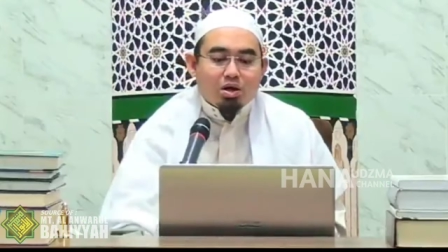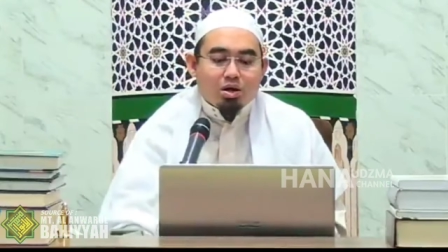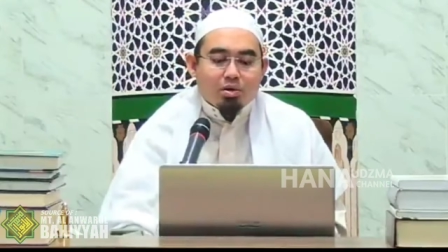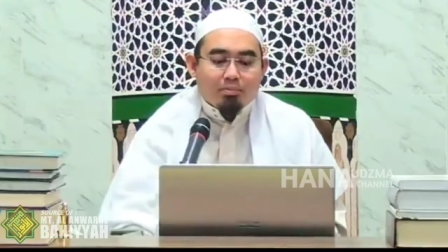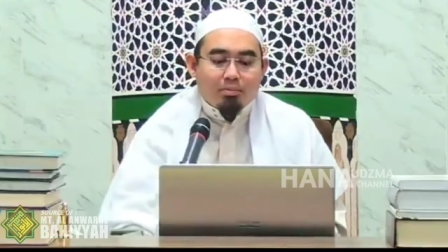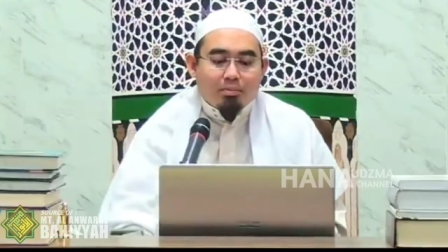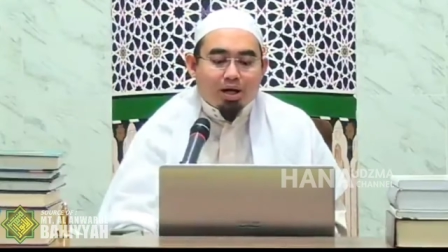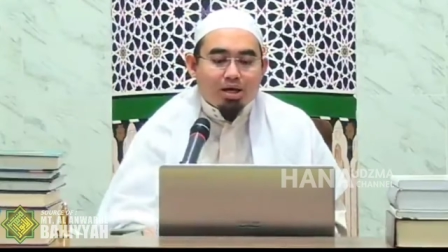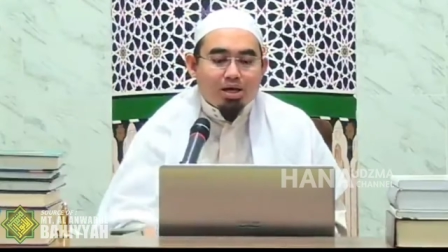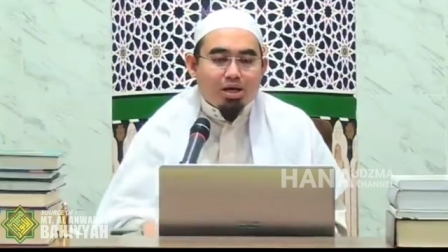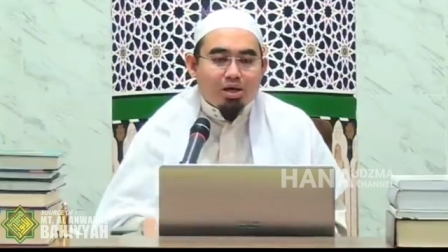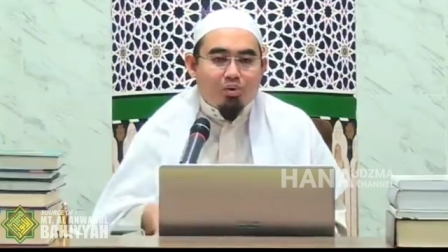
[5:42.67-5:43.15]

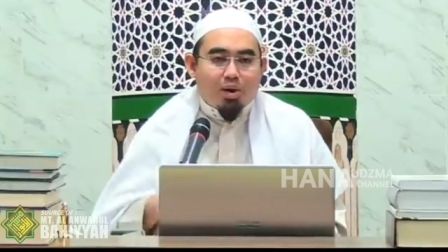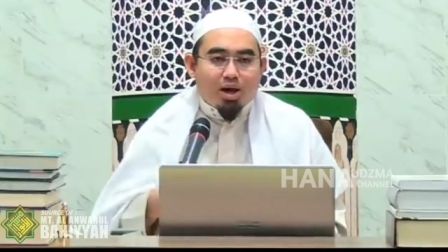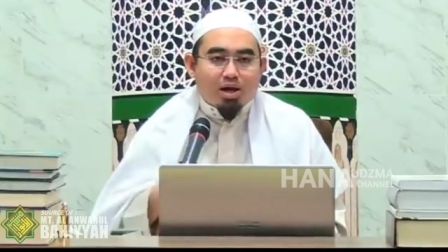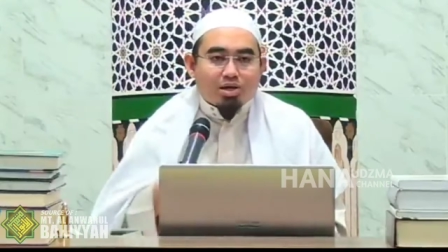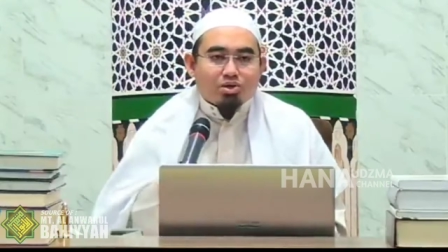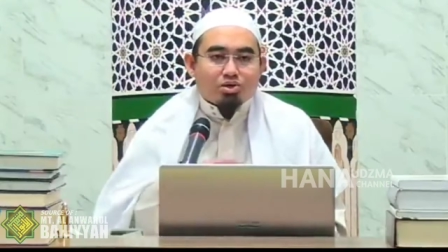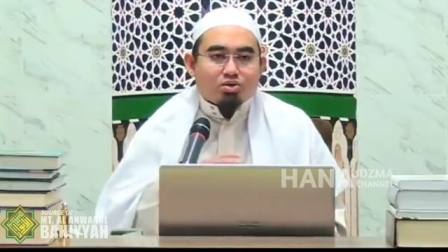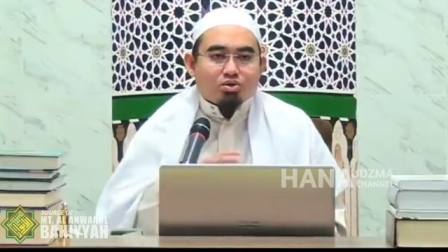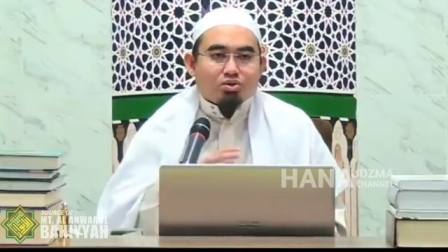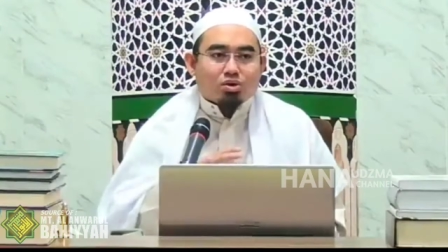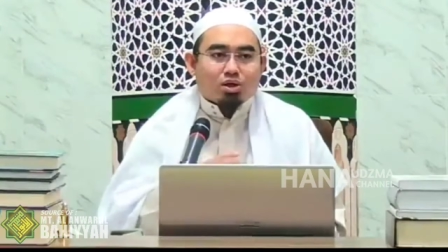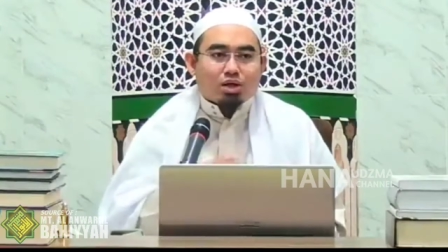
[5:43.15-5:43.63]
makanya aku
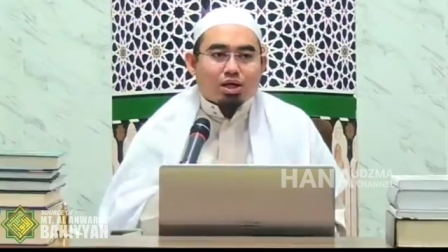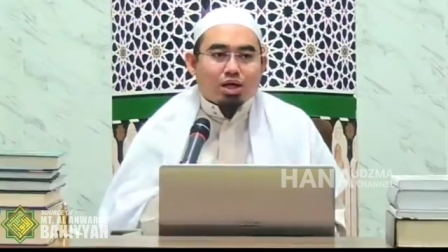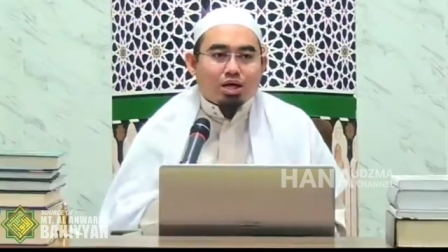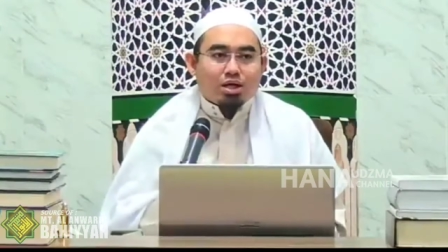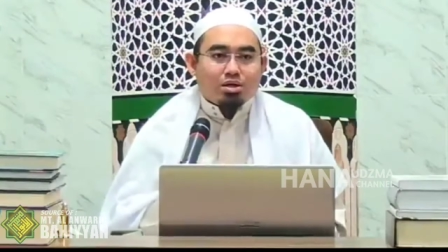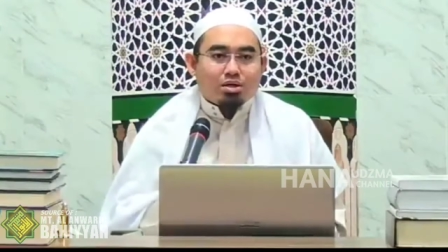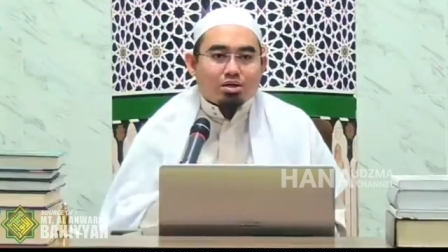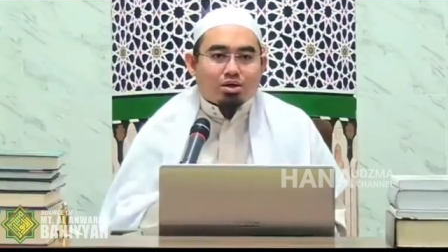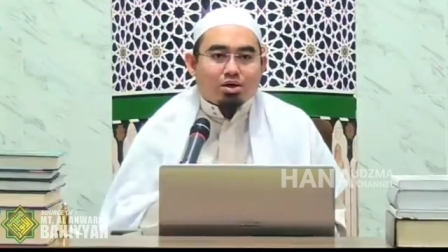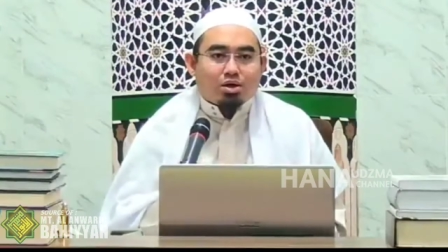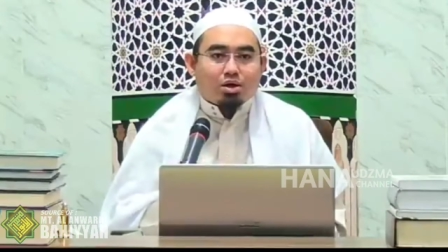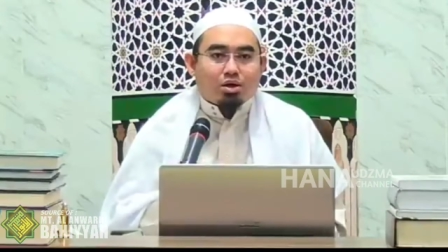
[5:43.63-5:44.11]

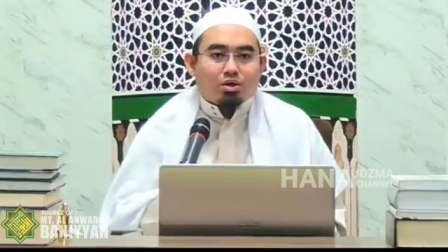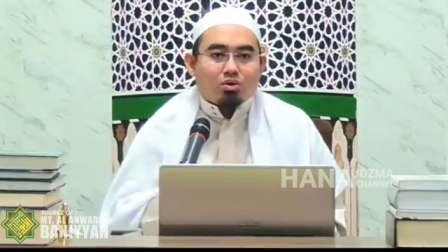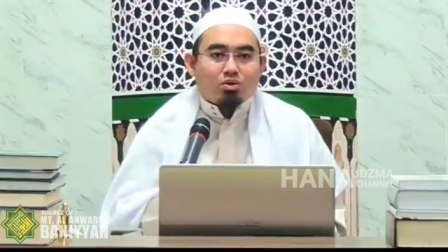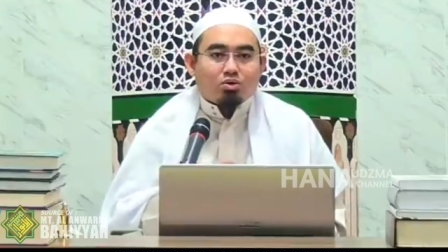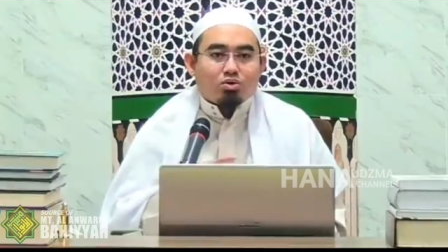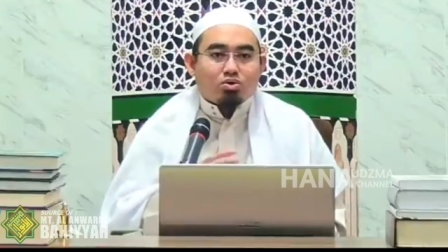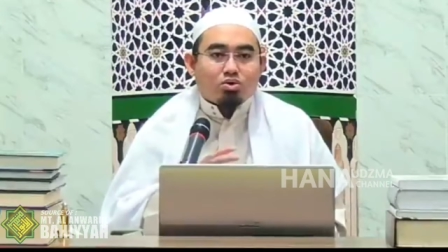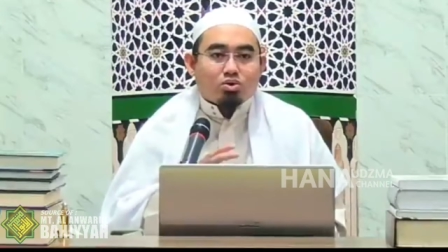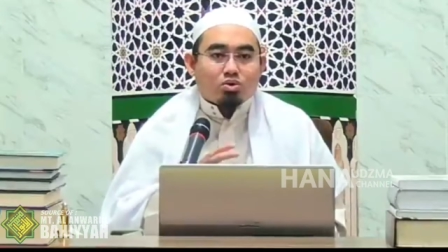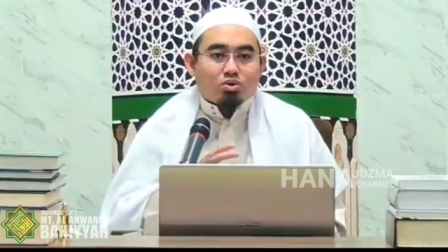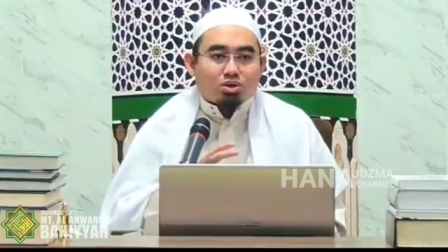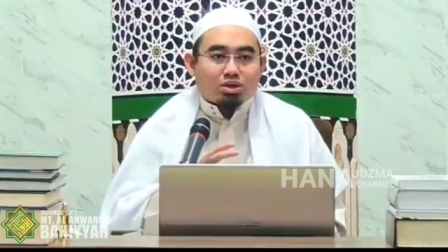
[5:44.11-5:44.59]
anjurkan kalau
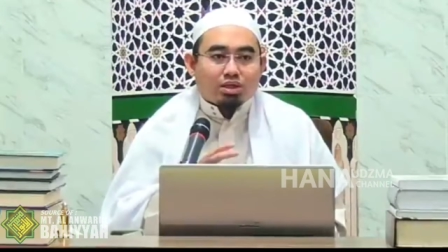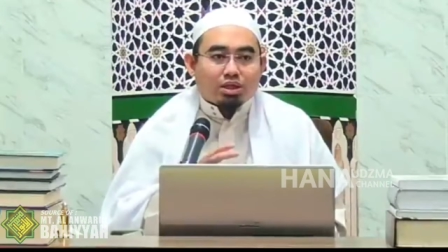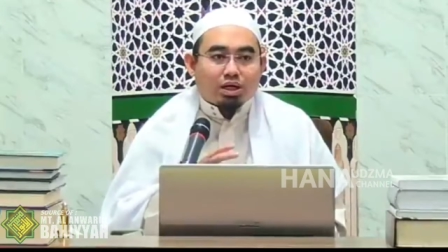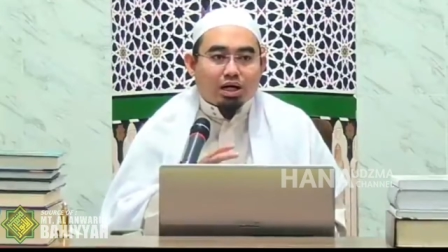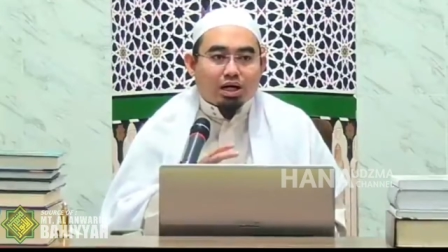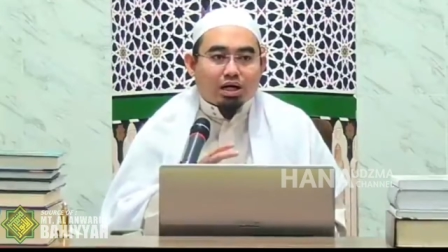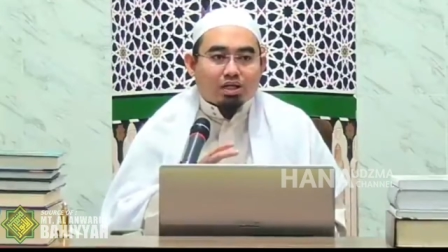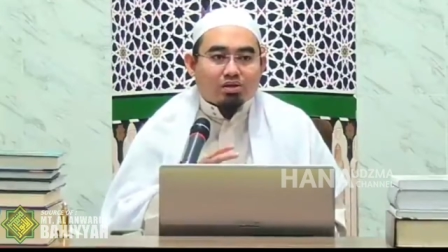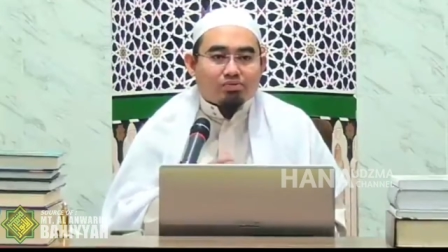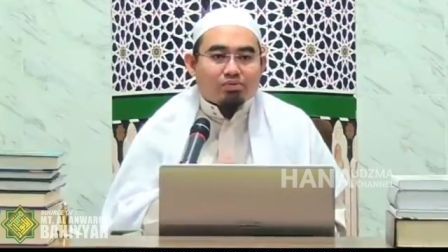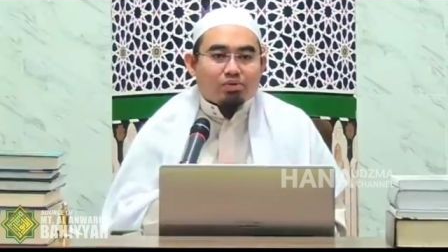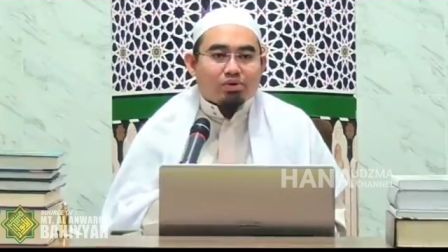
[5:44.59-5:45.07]
untuk
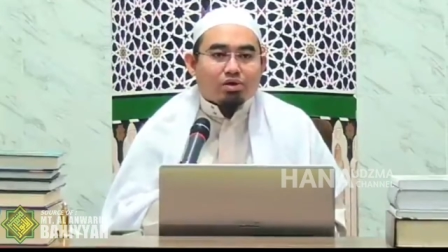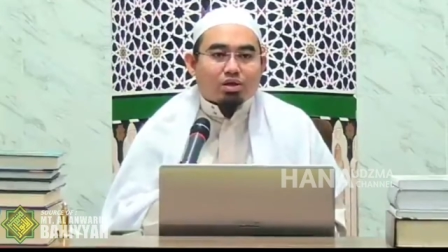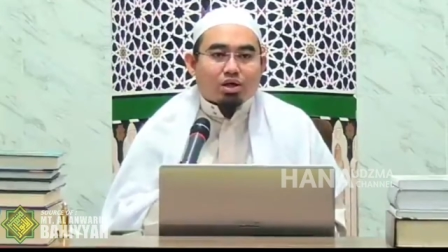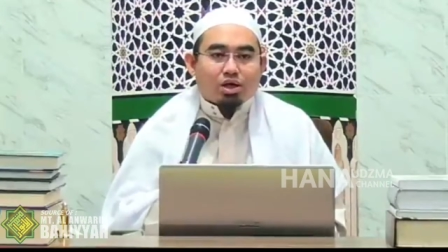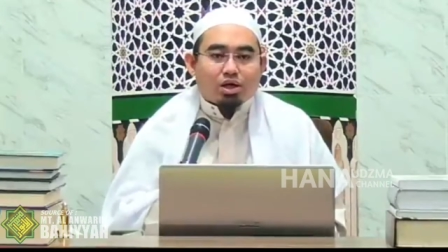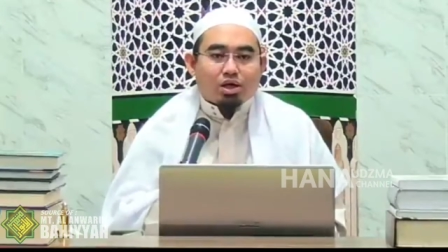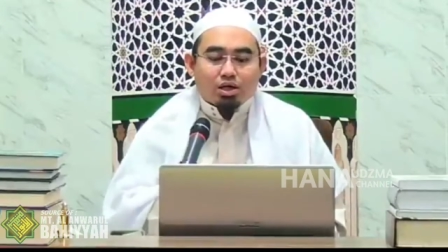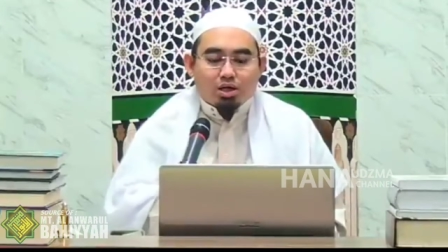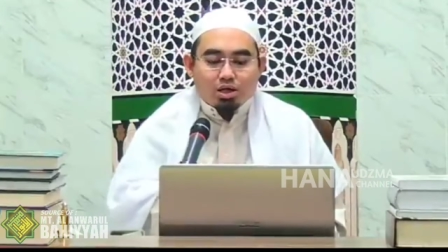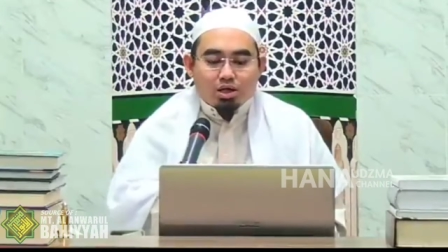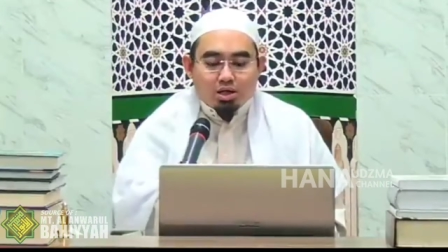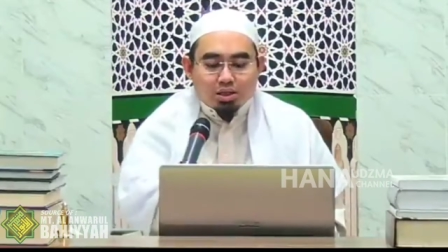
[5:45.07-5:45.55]
zakat
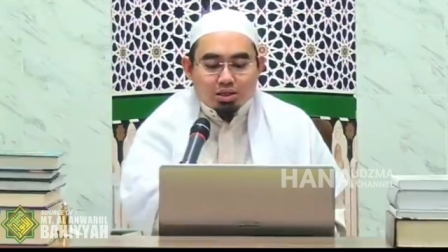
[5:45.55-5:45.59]
fitrah